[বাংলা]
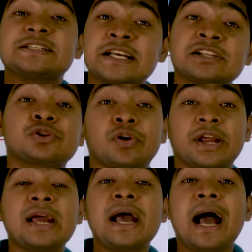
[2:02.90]
শেষ
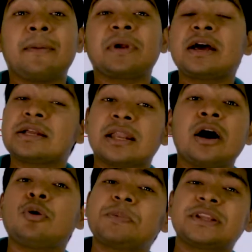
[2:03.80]
করে আমরা লা
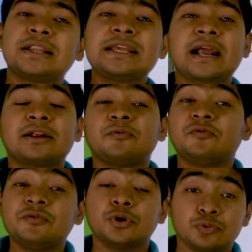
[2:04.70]
হসপিটাল নিয়ে একটা
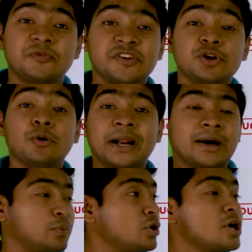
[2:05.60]
ভিডিও
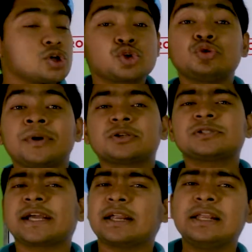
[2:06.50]
বানাবো শুধুমাত্র
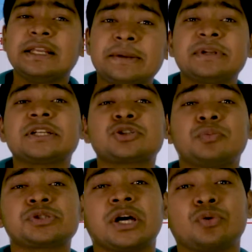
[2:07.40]
সেখানে লিমিটের
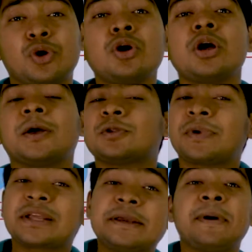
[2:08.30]
সমস্যাগুলো
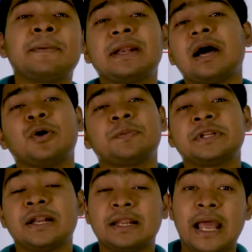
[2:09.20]
তোমরা কিভাবে লা
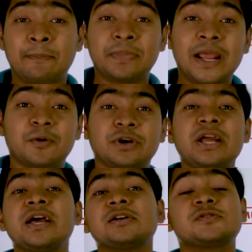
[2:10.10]
হসপিটাল অ্যাপ্লাই করে
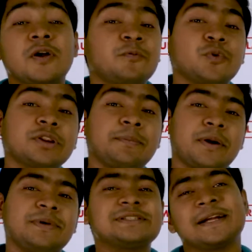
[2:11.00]
সলভ করতে
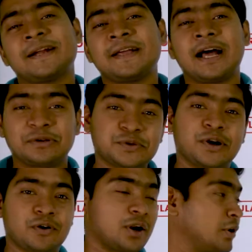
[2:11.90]
পারবে সেটা নিয়ে
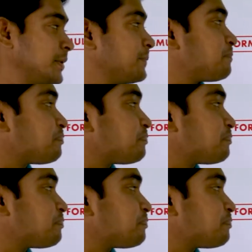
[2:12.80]
আলোচনা করা হবে